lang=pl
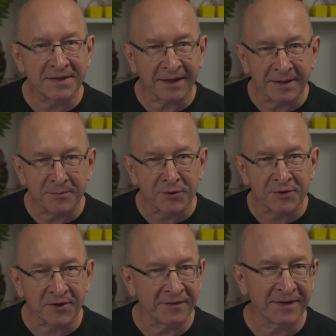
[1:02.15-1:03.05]

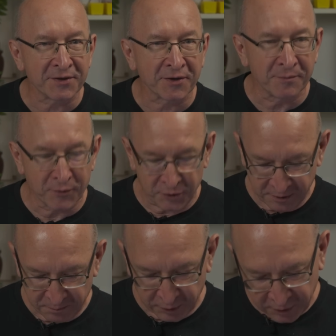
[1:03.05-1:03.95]
zademonstrować komuś
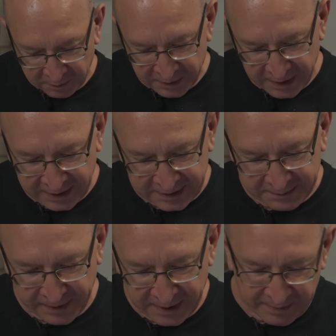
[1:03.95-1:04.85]
podobne
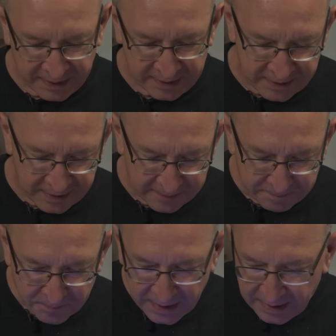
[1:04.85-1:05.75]
eksperymenty.
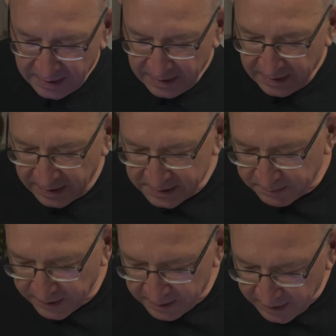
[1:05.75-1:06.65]

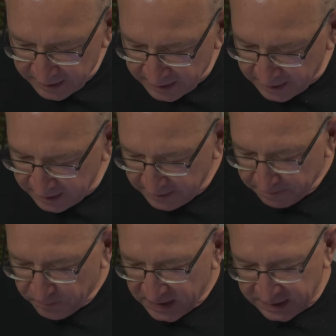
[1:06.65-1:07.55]
Eksperymenty
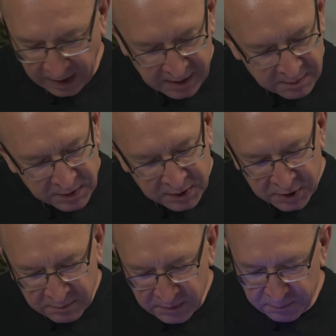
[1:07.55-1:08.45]
z
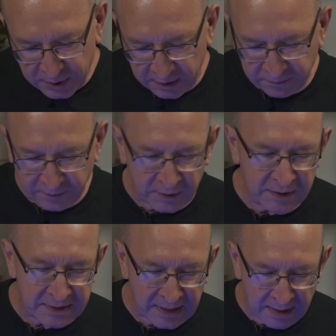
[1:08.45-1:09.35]
tajemniczymi
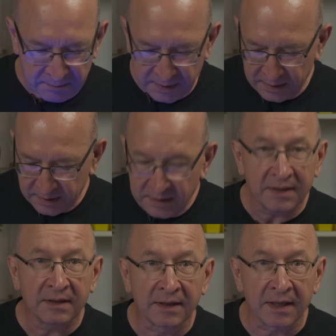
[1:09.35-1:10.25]
przetwornicami
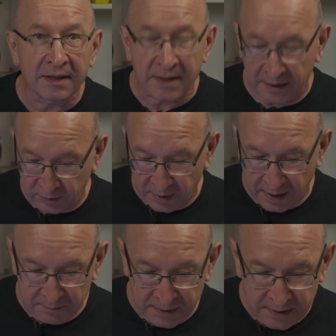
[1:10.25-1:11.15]
i
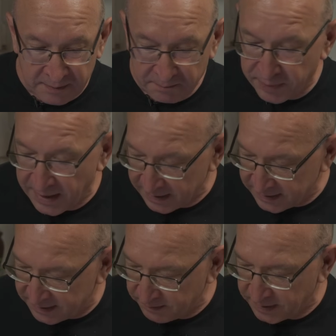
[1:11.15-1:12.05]
generatorami
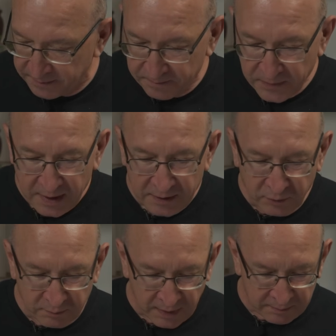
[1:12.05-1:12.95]
plazmy.
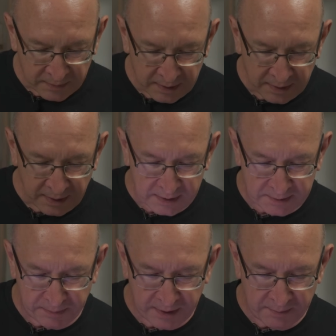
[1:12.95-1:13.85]
Tu mamy
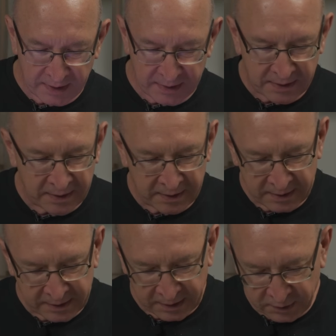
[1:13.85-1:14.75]
eksperymenty
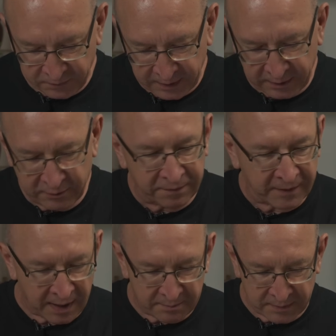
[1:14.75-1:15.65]
ze
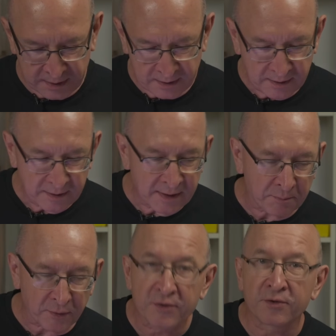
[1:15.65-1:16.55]
świetlówkami, na
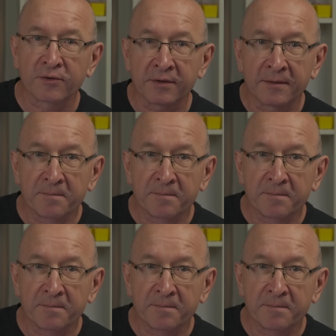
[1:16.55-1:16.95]
pozór